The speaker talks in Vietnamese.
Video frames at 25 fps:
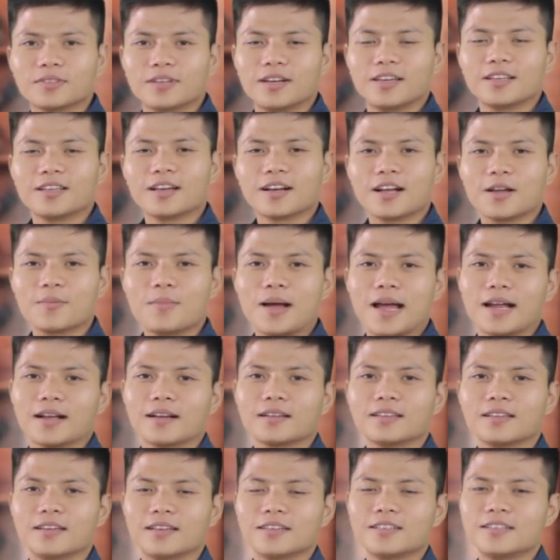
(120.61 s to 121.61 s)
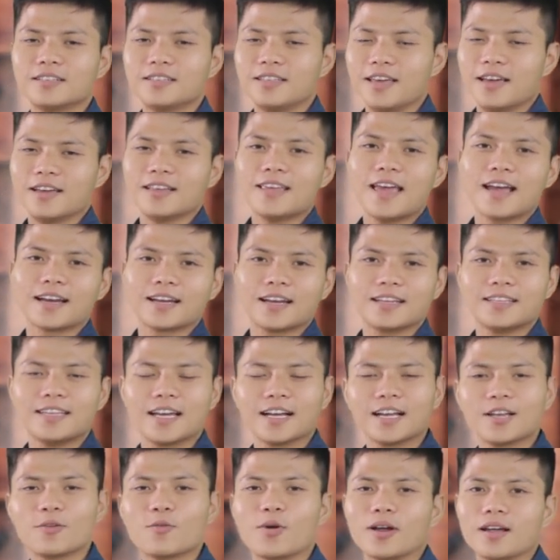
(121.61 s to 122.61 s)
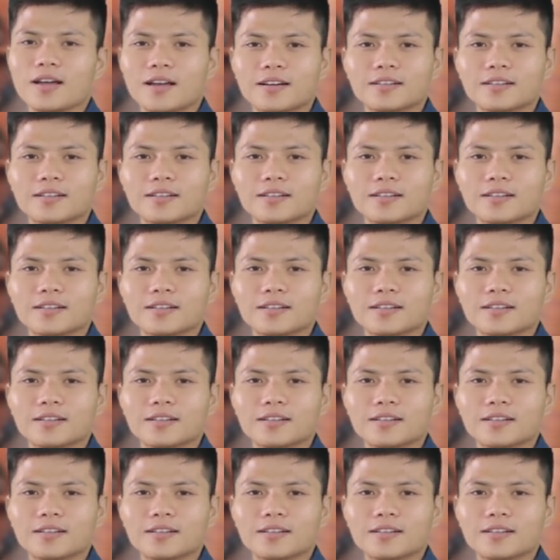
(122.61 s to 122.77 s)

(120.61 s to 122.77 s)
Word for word: để cho các bạn có thể dễ dàng đánh giá cái ngoại